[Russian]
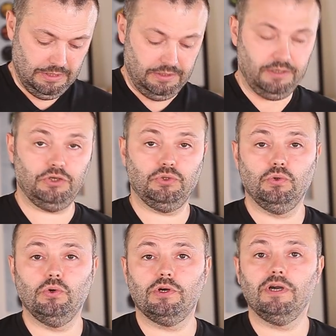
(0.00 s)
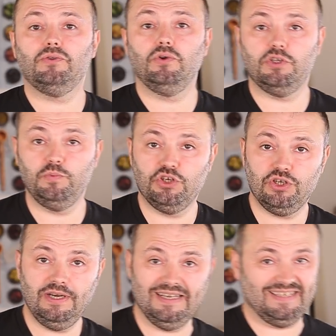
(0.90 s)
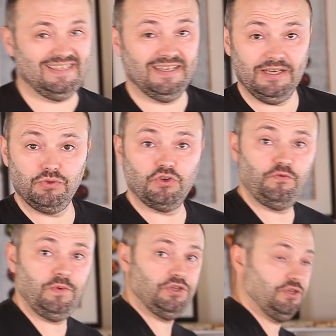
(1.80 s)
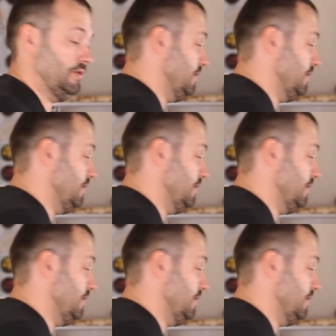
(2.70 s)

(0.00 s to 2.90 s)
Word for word: Так что, как только смешали, сразу же в печь.